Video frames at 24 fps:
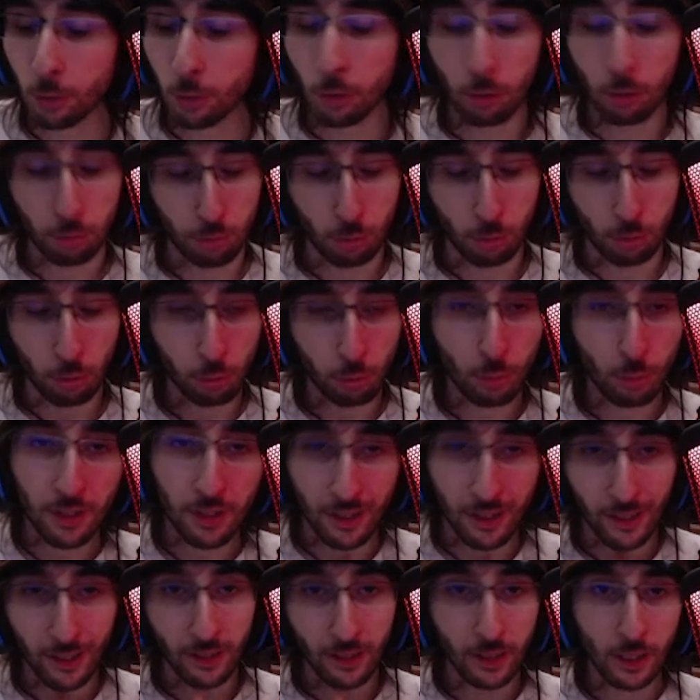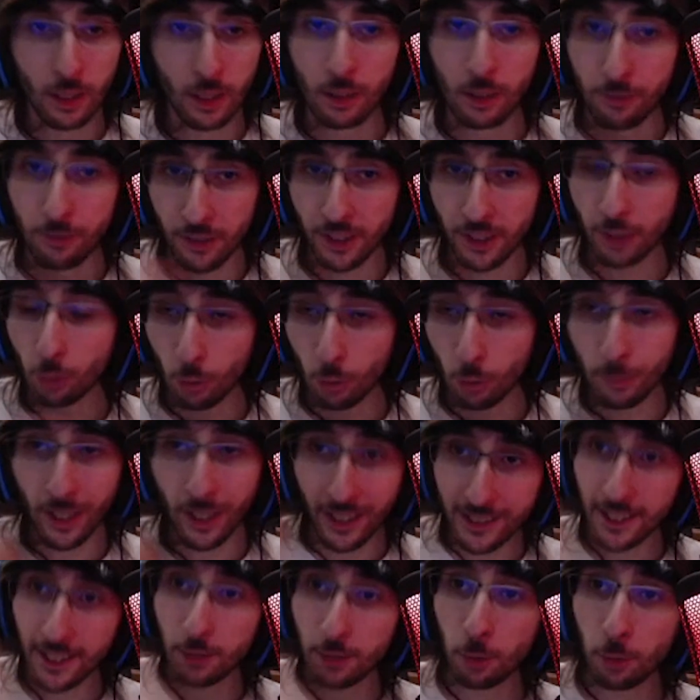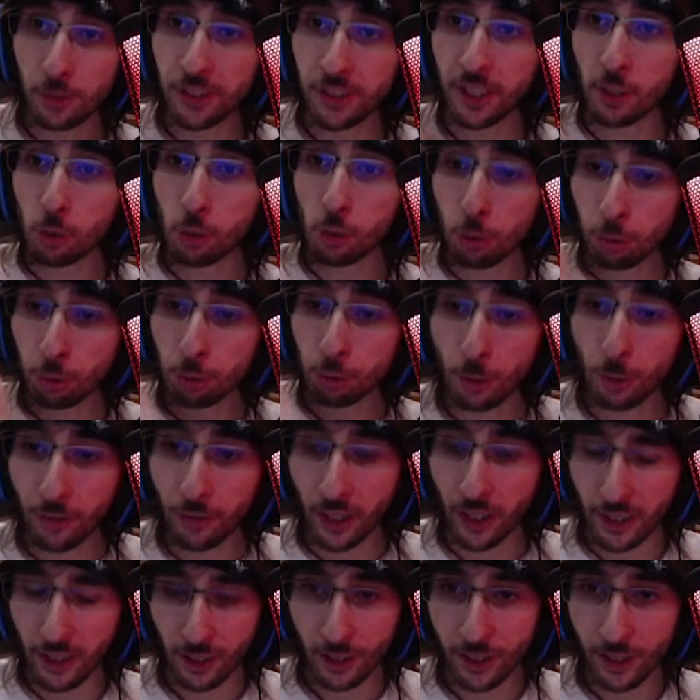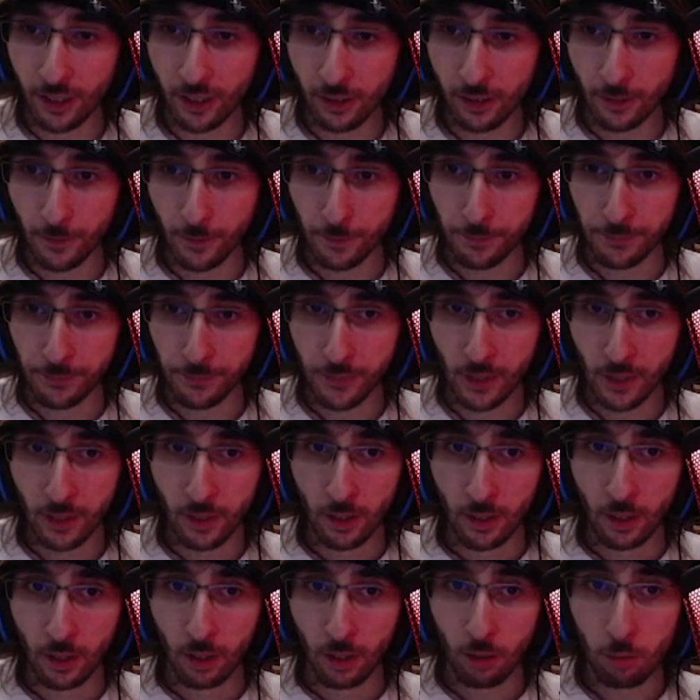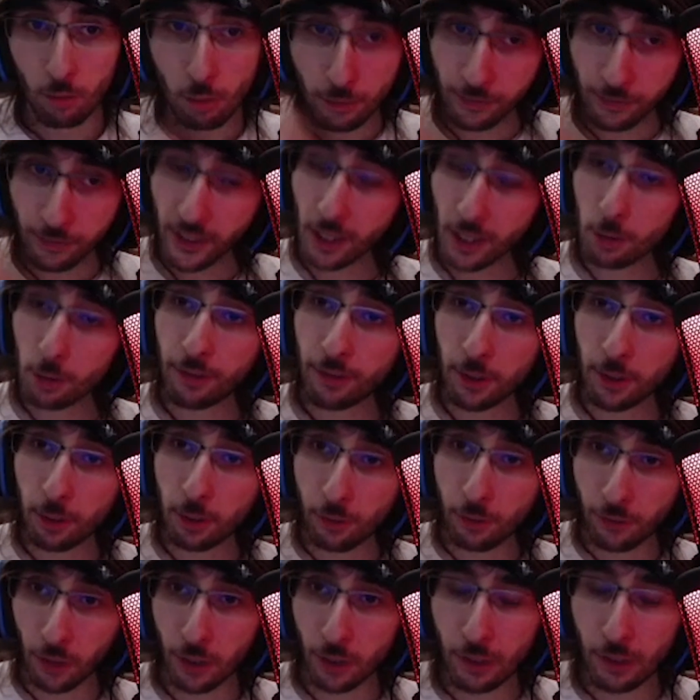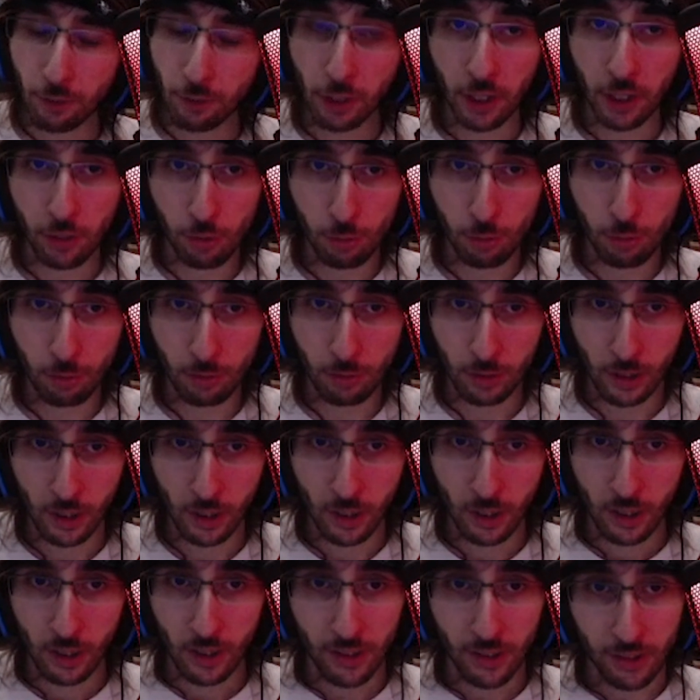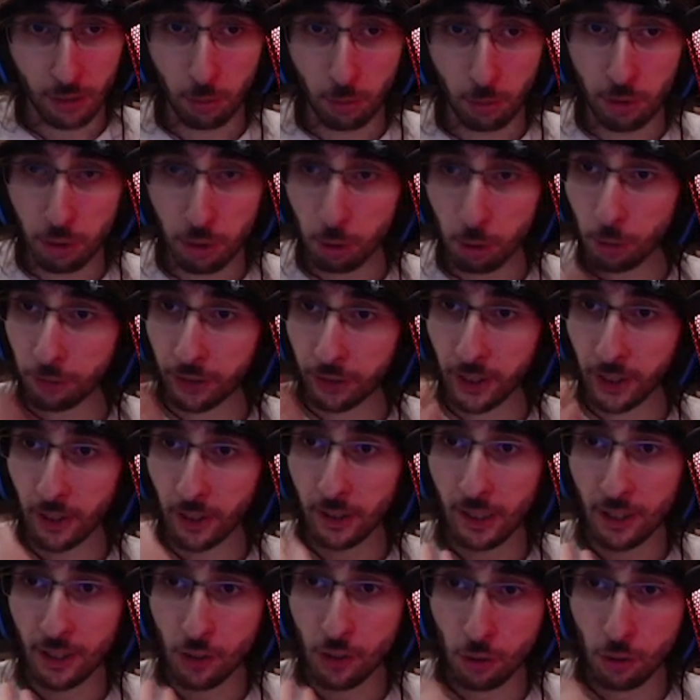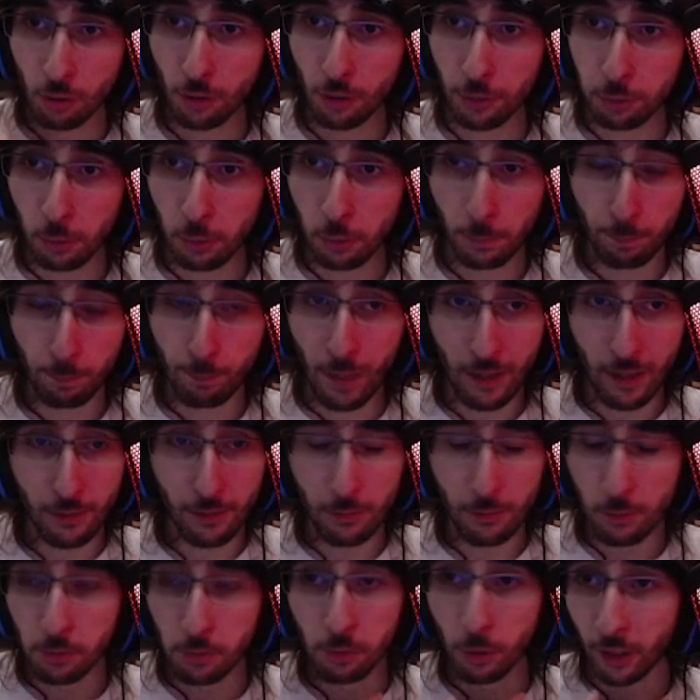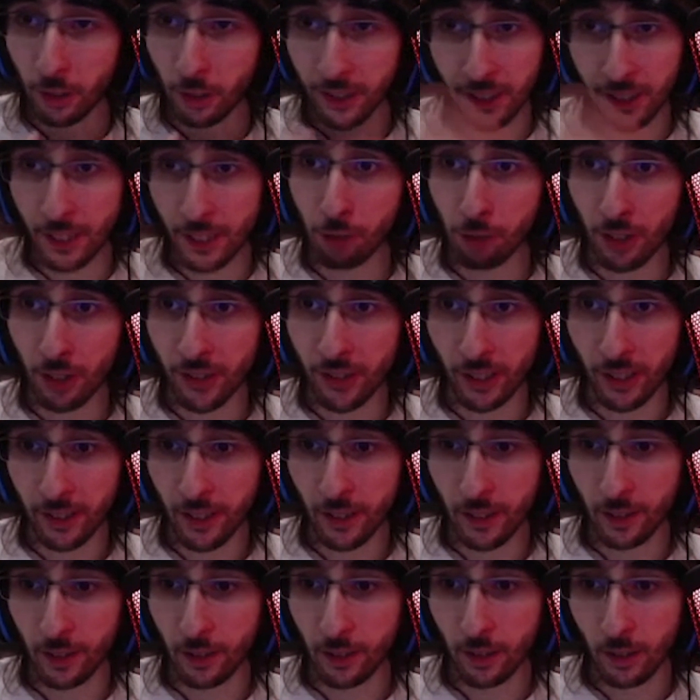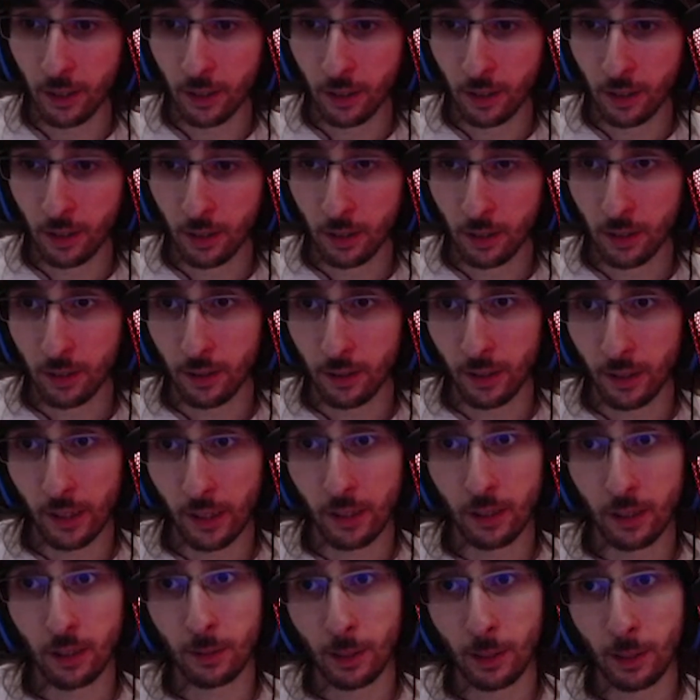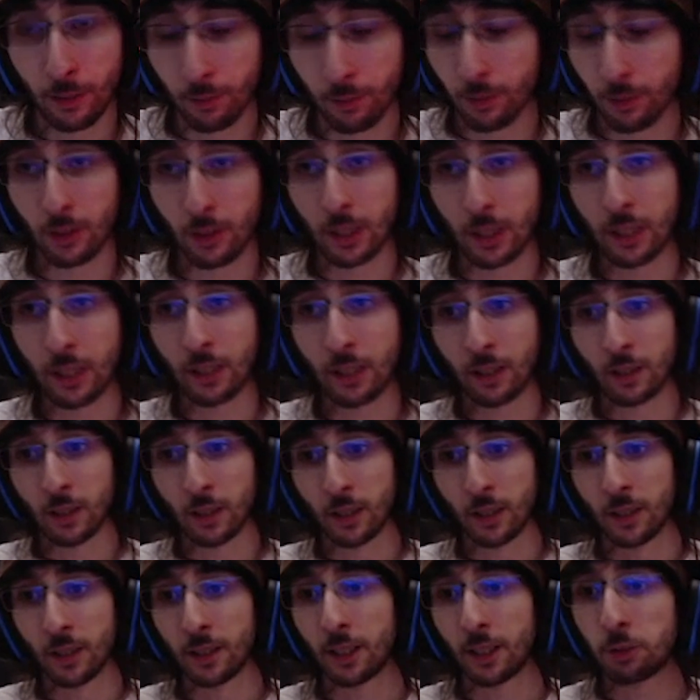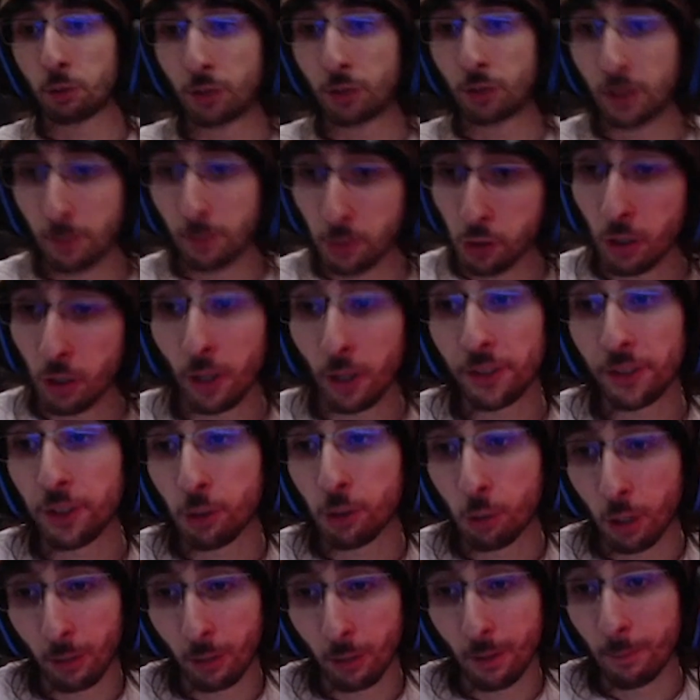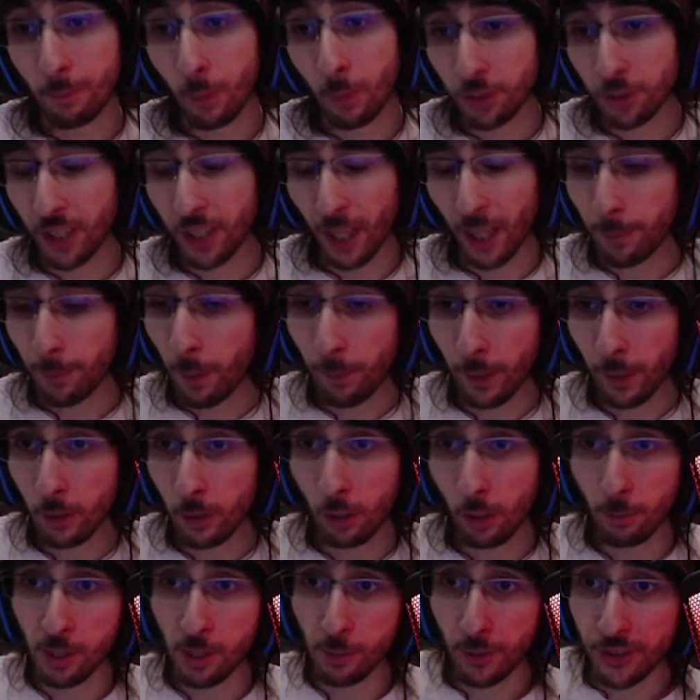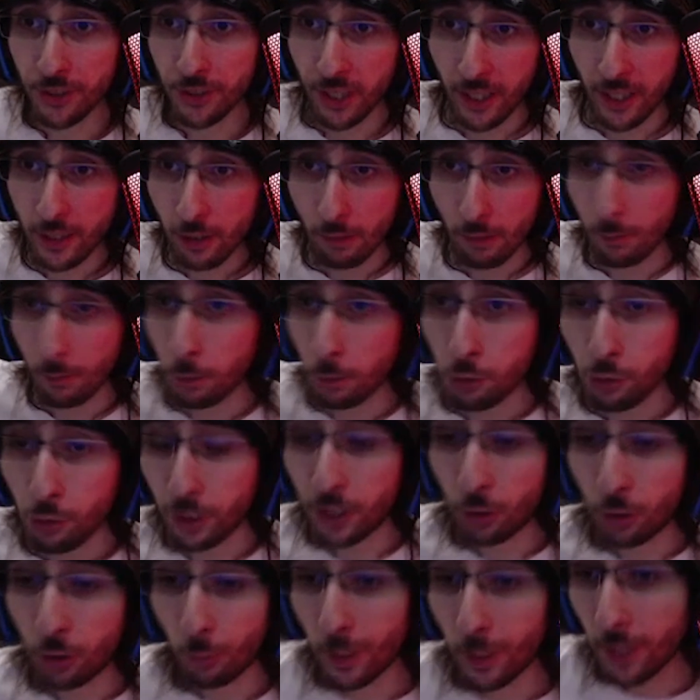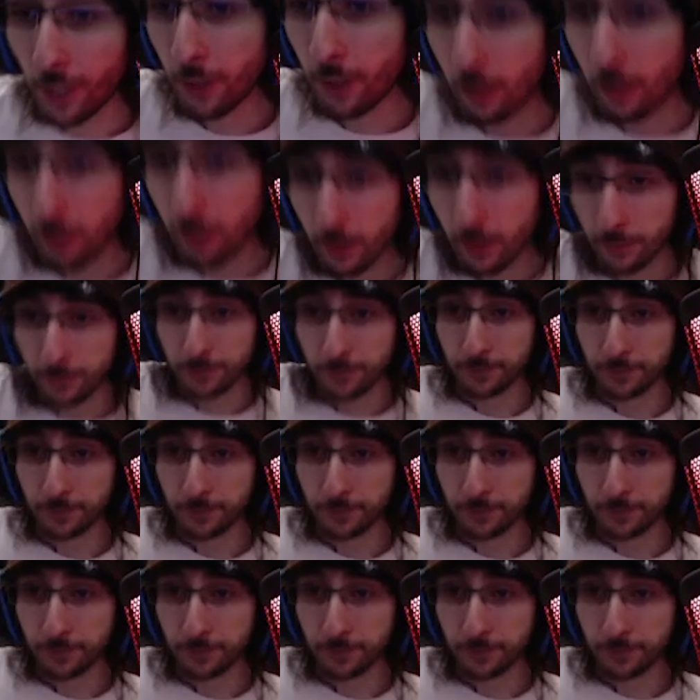le, quand tu le reçois, le fait d'être... Mais un cadeau c'est quelque chose que t'offres à quelqu'un. Offrir le fait de faire une invocation, c'est aussi offrir la chance de bah, ne rien avoir derrière. Et euh, bah, voilà. là, tu dis, genre, c'est chaud quand même. Mais on dirait pas pas mais je pense qu'il y a énormément de gens qui tombent là-dedans. Hein.